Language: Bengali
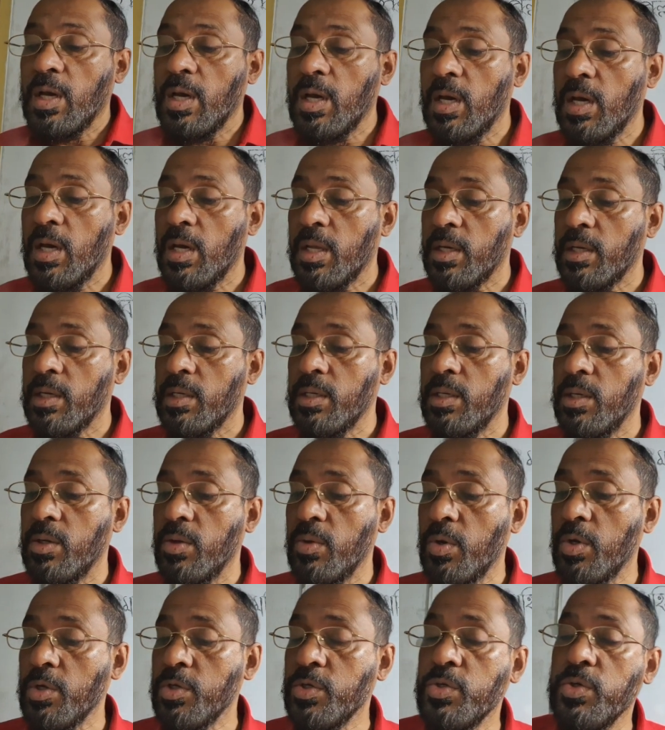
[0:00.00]
আর
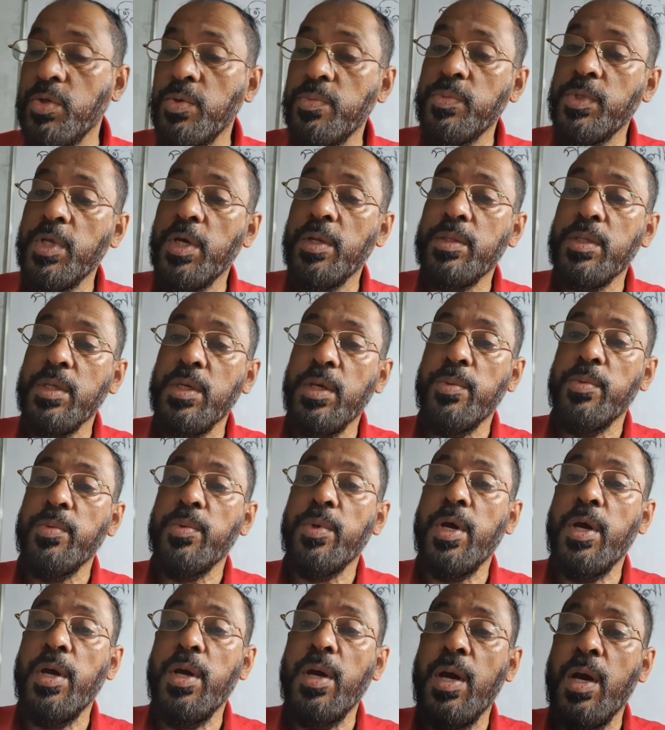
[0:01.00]
অষ্টম ধাপে
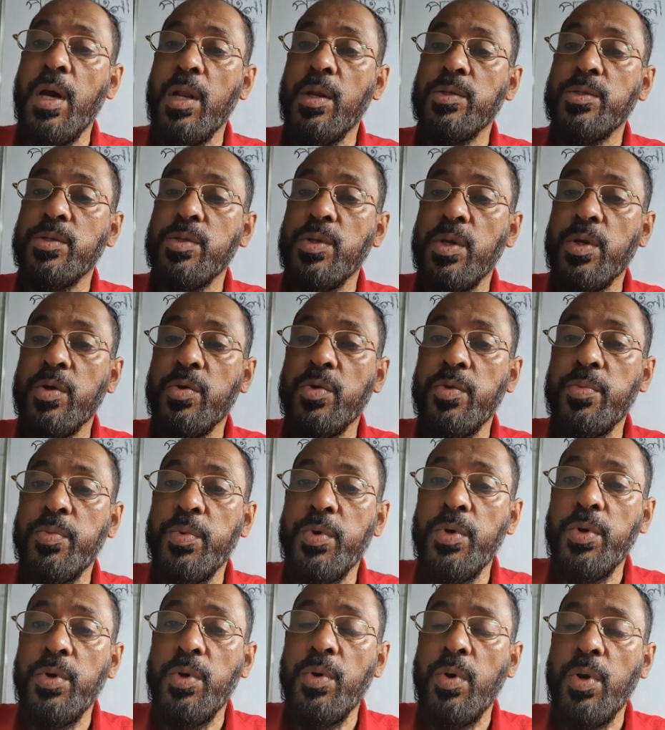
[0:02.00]
আমরা আলোচনা করব
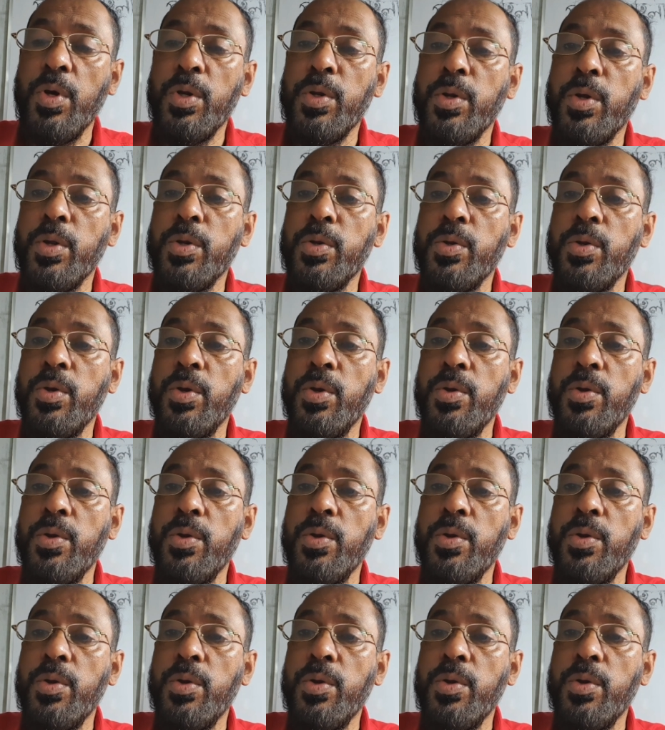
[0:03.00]
অন্যান্য